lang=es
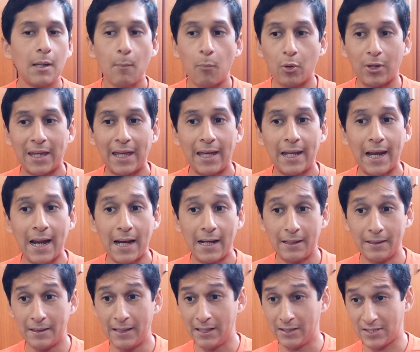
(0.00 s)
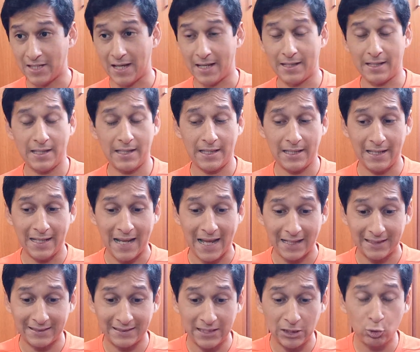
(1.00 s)
Porque la, esa, la
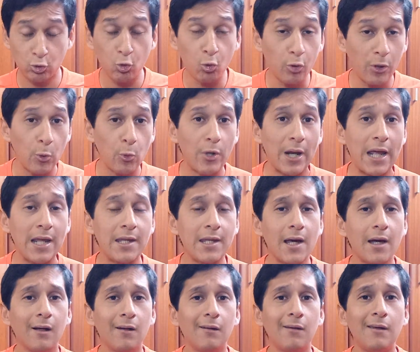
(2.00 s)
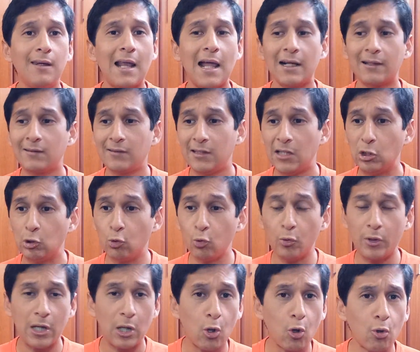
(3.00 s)
actitud de Ureña, la
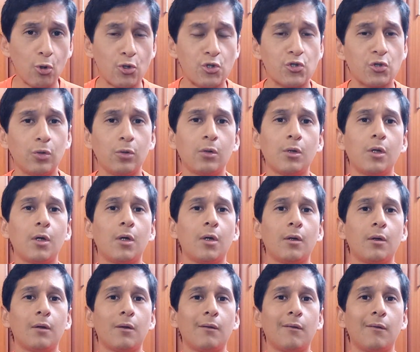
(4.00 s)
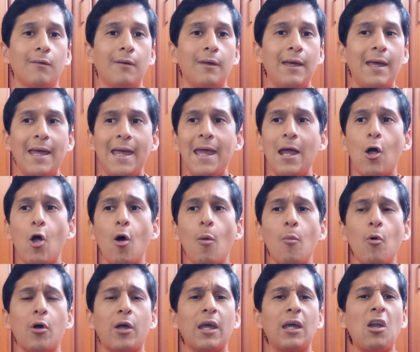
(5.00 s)
actitud de Corso, es
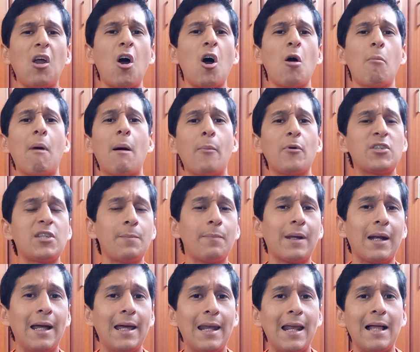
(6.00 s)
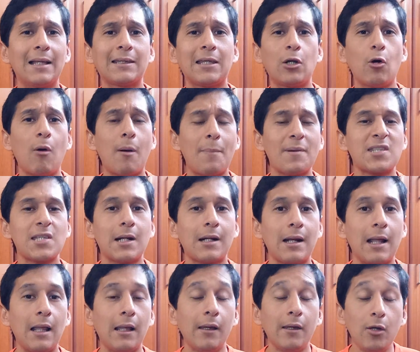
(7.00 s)
como que no, vamos a ir para adelante, no va a pasar
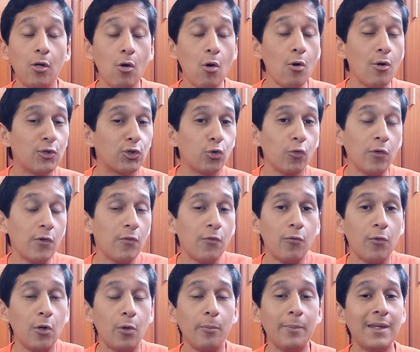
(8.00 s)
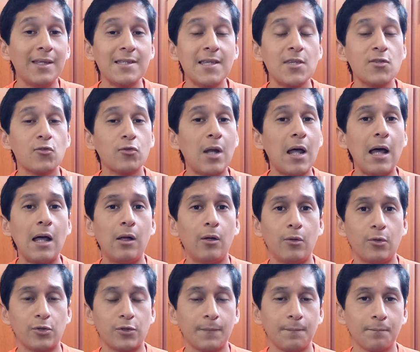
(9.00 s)
nada. Y no, fueron bien
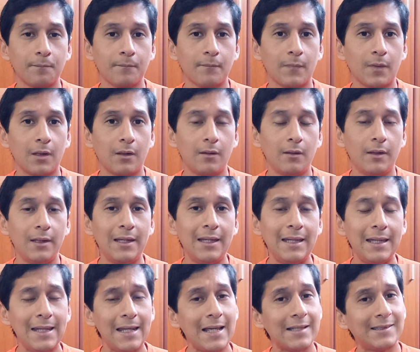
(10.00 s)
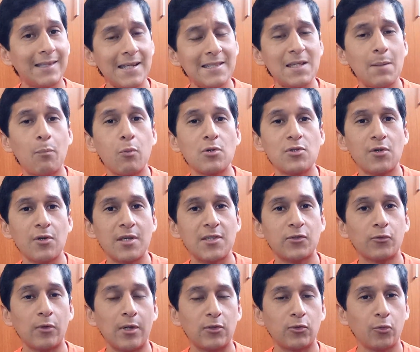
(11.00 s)
sancionados. Y, las tres
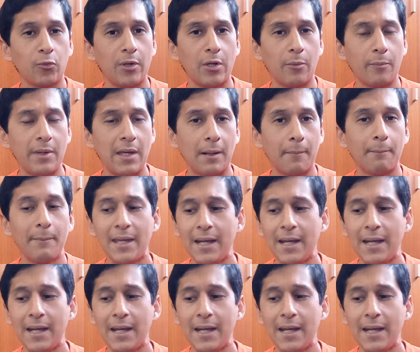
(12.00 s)
expulsiones estuvieron bien.